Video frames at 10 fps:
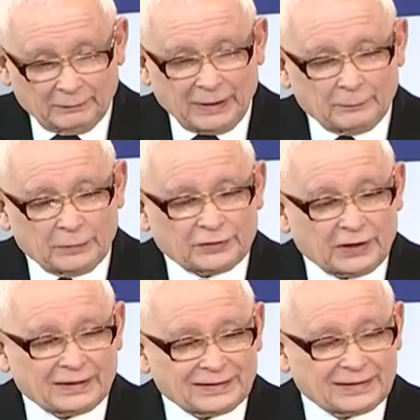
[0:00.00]
Mamy
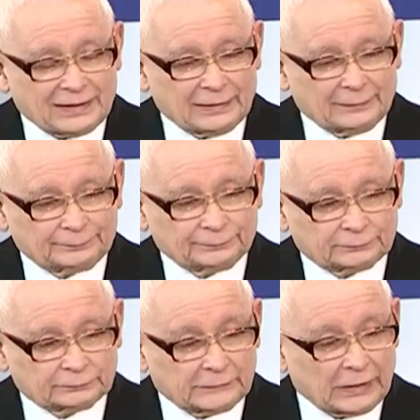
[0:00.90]
szansę,
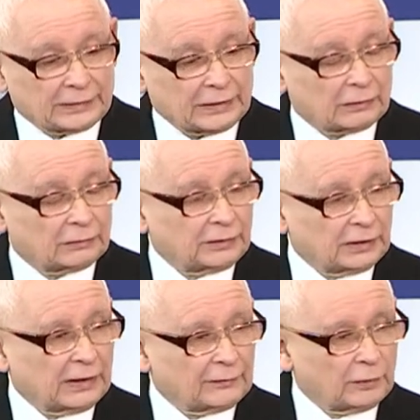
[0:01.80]
tak jak to
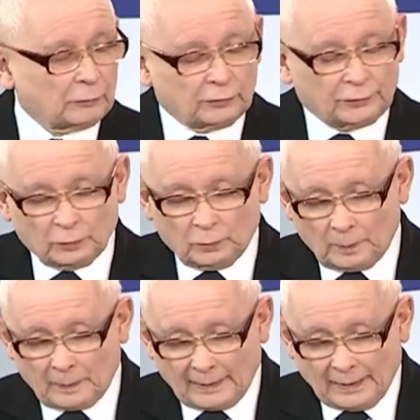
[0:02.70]
niedawno mówił
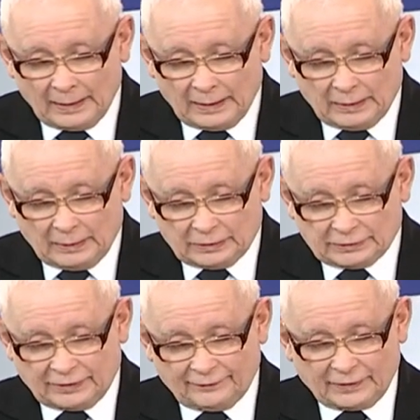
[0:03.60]

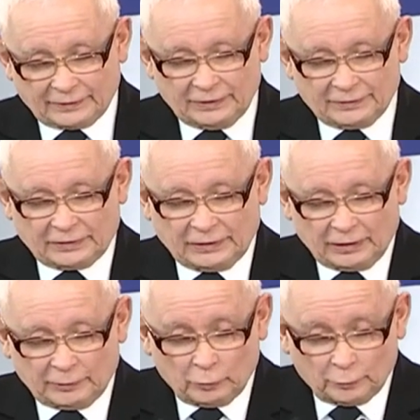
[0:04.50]
Szef angielskiej
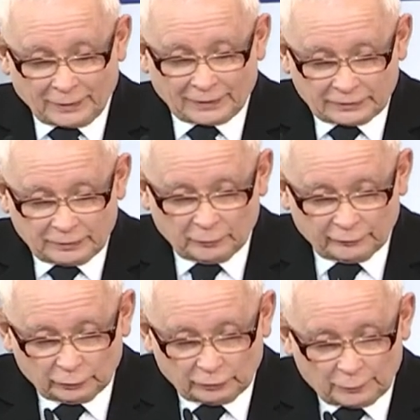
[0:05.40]
Labour Party
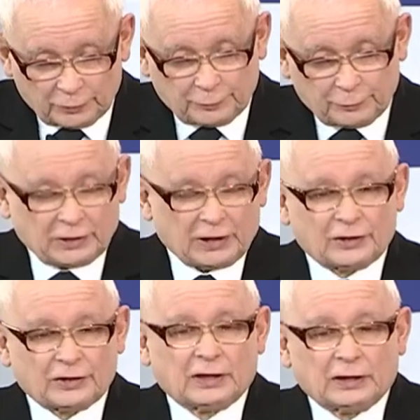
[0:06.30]
mówił to z
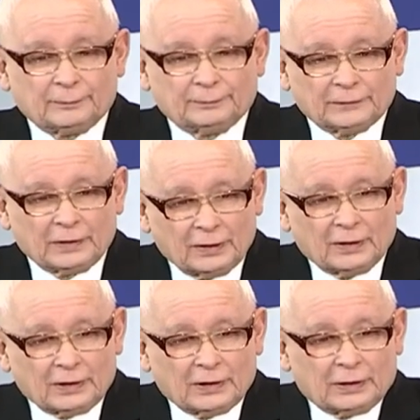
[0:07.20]
przerażeniem,
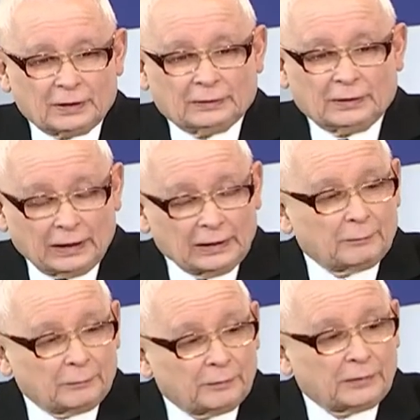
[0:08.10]
ale
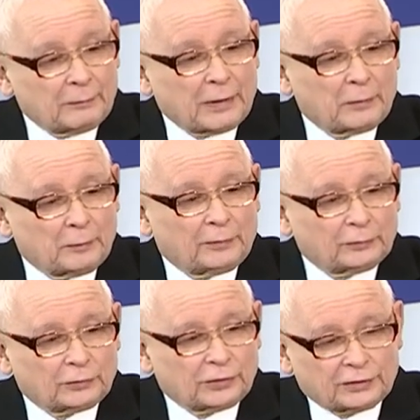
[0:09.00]
my nie mamy
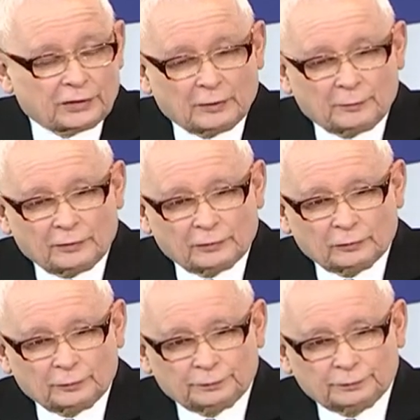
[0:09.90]
powodu się z tego
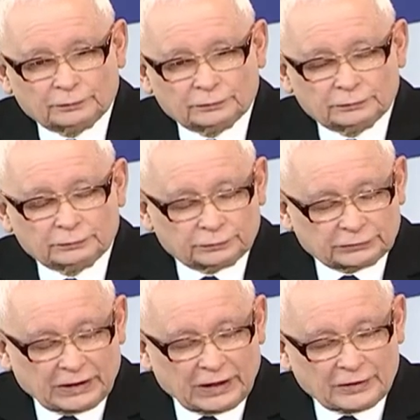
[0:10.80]
powodu
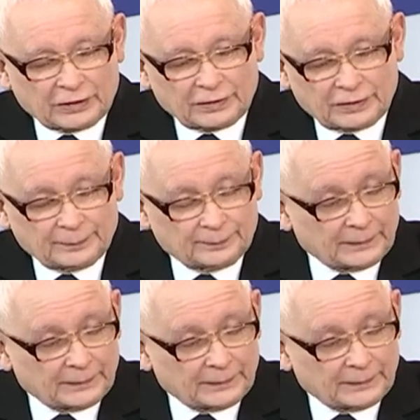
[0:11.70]
przerażać,